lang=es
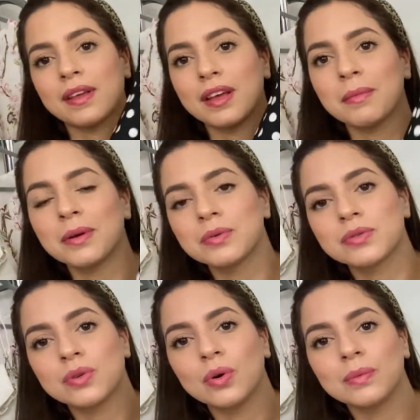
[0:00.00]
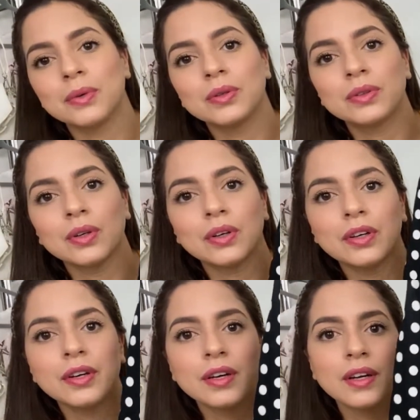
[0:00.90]
que me gustó un
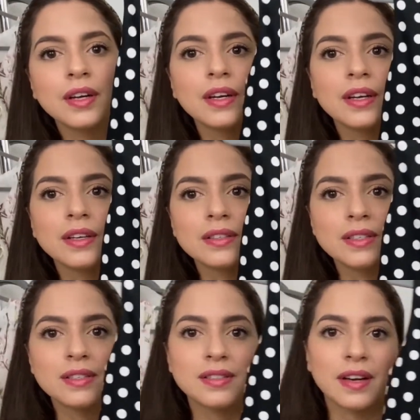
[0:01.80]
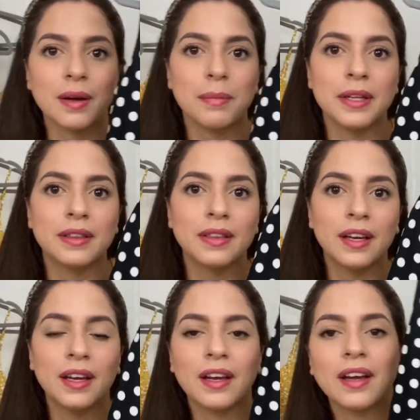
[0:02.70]
montón.
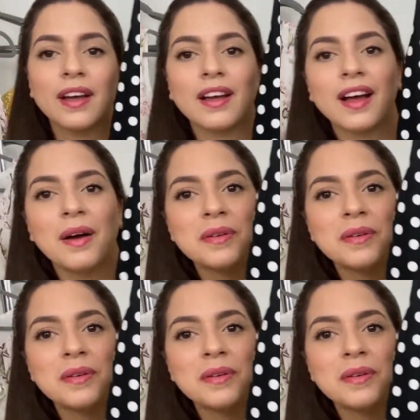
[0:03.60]
Sinceramente, a mí